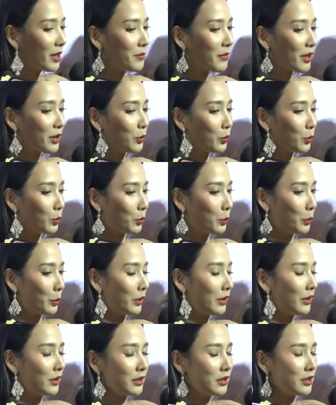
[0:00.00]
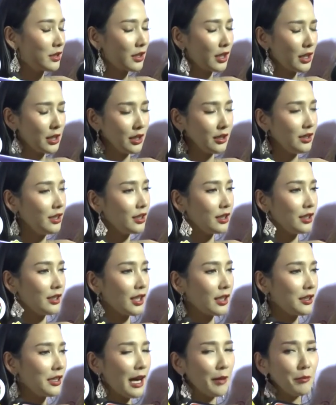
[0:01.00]
อนมาอยู่ กันเยอะๆ
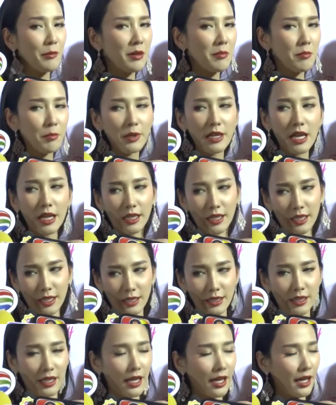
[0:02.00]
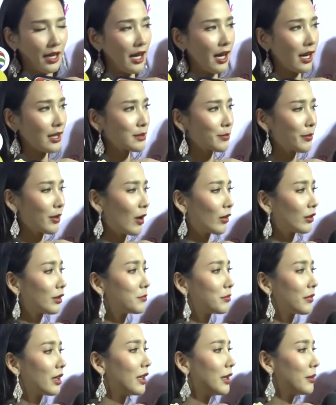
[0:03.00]
แล้วก็นั่งบิดเบียดอะไรกันอย่างเงี้ยค่ะ ก็จะเป็นห้อ
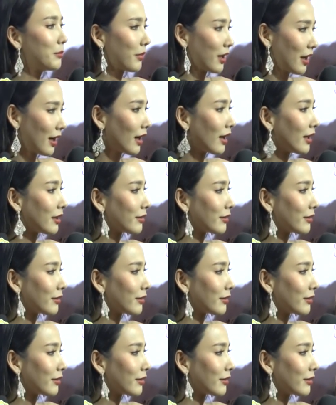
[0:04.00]
งเดิมๆเนี่ย